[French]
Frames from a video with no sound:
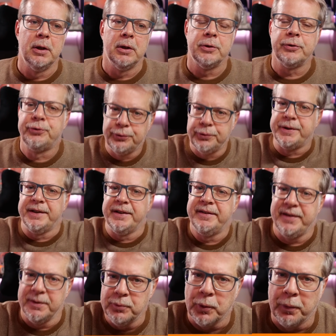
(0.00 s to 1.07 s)

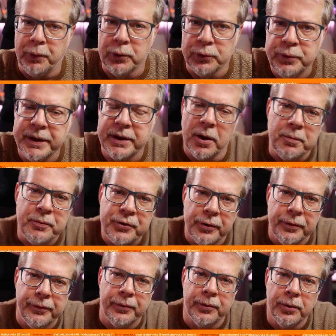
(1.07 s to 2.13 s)
d'utiliser mon produit comme je
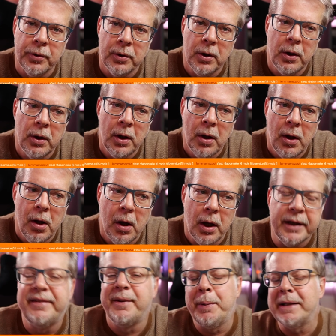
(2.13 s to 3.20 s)
veux.
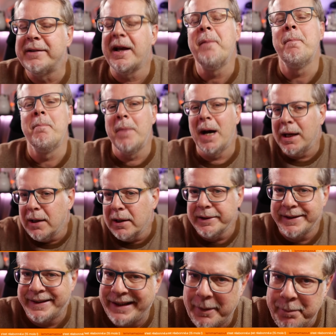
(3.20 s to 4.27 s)
Et c'est pas très malin de
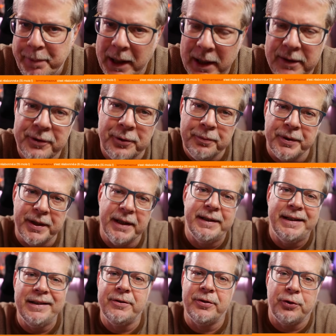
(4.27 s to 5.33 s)
ta part de me
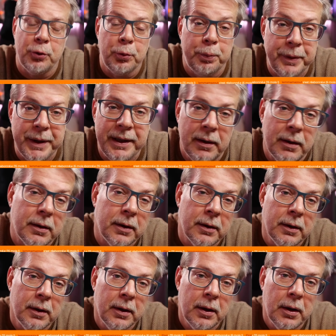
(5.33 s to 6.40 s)
traiter de stupide
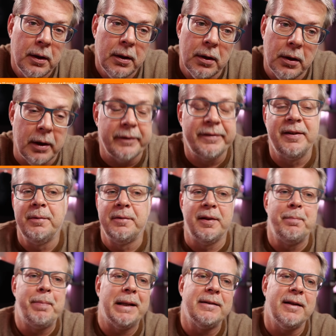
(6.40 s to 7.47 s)
Hein, Ce c'est
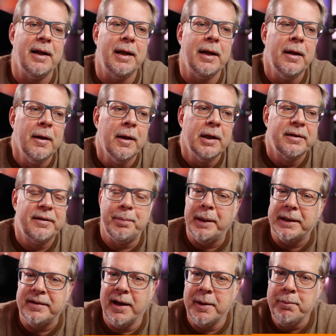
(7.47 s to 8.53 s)
pas très, c'est pas
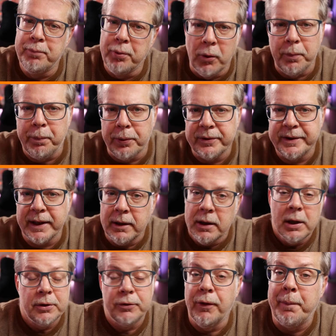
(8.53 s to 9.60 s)
très bon pour tes.
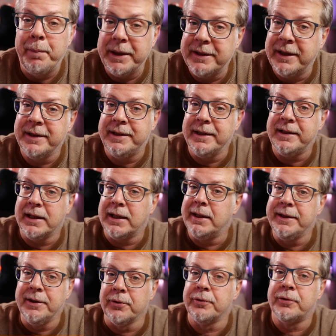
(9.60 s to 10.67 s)
Tu vas pas traiter tes
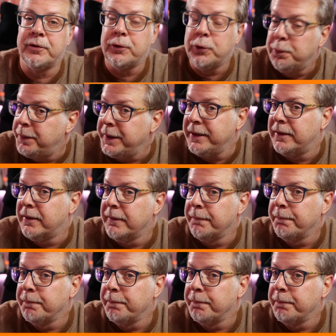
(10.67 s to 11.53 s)
clients de stupides.